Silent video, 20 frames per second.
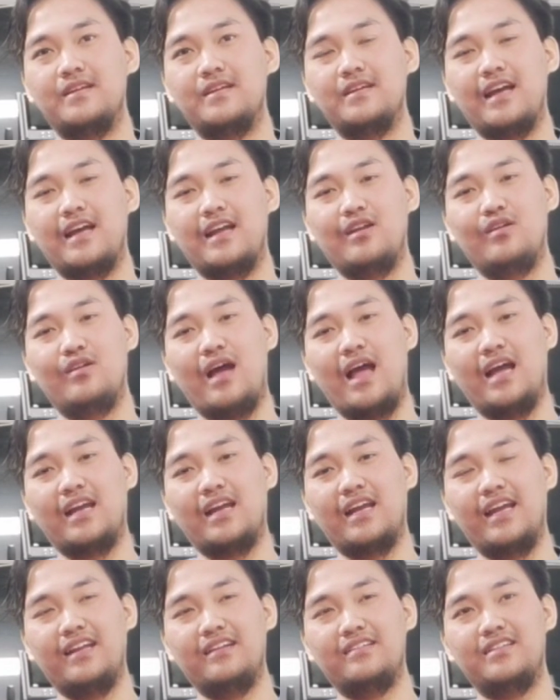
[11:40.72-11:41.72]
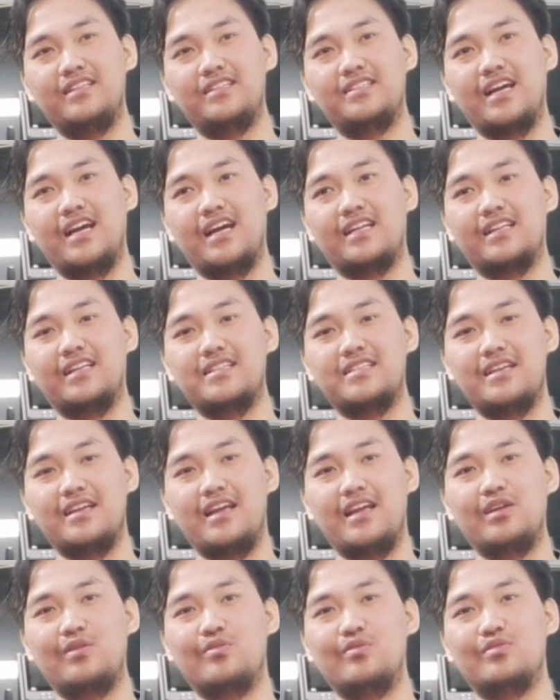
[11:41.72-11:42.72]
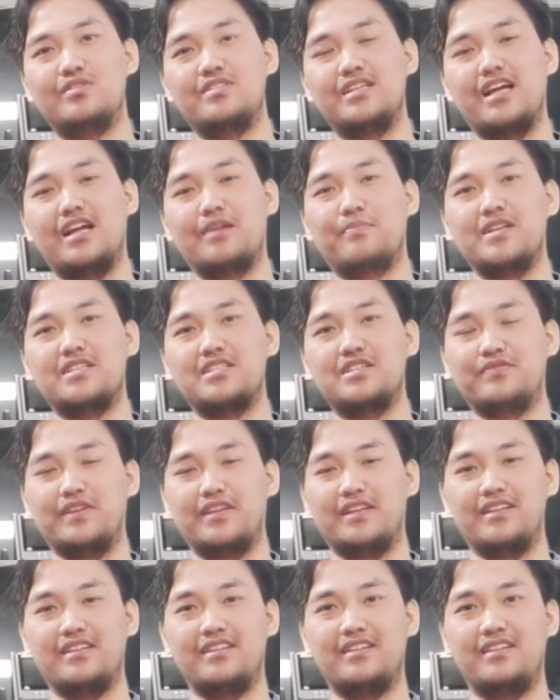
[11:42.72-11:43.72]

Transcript: Kalau agen di Jakarta saya ikut Sinar Pasifik.